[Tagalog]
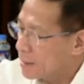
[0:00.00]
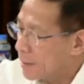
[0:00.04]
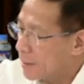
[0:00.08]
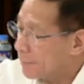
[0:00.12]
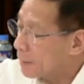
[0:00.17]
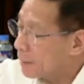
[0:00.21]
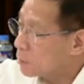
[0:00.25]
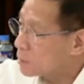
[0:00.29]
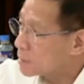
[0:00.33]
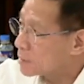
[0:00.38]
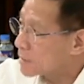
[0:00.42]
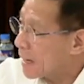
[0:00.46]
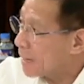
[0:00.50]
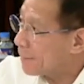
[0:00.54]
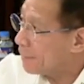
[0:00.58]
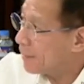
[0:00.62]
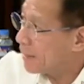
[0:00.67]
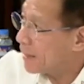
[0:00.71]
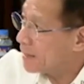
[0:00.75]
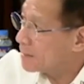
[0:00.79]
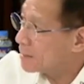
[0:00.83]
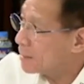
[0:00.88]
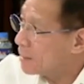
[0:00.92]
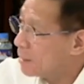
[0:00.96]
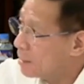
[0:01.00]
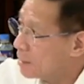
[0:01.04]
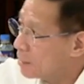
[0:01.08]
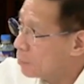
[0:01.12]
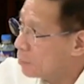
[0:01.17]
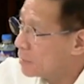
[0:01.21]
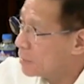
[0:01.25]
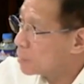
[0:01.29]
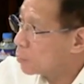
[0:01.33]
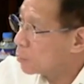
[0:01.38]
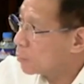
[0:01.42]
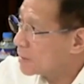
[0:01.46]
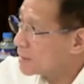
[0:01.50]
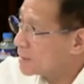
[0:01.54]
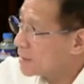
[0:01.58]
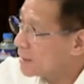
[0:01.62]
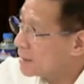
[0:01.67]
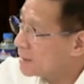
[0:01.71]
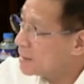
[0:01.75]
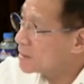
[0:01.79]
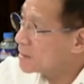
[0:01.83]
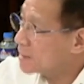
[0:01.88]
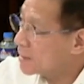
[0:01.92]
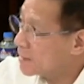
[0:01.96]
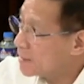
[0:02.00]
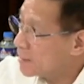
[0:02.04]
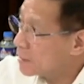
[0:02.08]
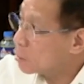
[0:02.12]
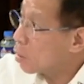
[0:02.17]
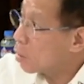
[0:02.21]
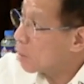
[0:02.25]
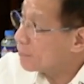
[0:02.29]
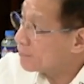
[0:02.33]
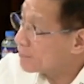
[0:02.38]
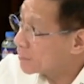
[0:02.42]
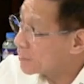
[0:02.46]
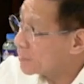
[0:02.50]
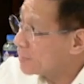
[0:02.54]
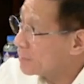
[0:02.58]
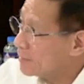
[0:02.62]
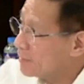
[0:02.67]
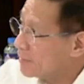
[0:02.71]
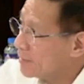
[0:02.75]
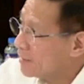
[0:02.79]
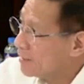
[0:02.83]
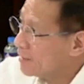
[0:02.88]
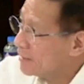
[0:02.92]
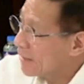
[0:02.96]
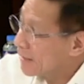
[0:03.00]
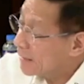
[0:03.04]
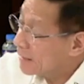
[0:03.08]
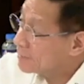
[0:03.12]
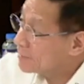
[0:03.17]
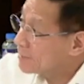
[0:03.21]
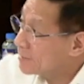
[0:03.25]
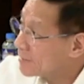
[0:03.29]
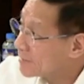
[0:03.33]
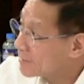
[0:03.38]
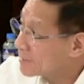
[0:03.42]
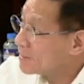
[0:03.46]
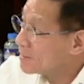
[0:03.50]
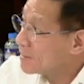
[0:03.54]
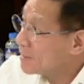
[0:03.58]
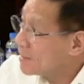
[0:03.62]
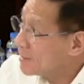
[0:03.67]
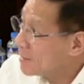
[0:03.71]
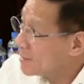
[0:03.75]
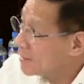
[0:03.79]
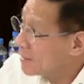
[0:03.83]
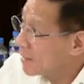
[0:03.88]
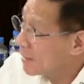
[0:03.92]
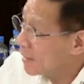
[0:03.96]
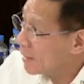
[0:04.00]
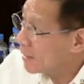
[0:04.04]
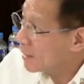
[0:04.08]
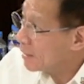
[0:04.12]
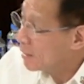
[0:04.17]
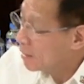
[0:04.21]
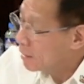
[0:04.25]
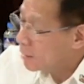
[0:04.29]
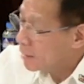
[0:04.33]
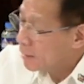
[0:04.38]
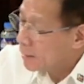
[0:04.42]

napag-usapan which was initially covered under the uh,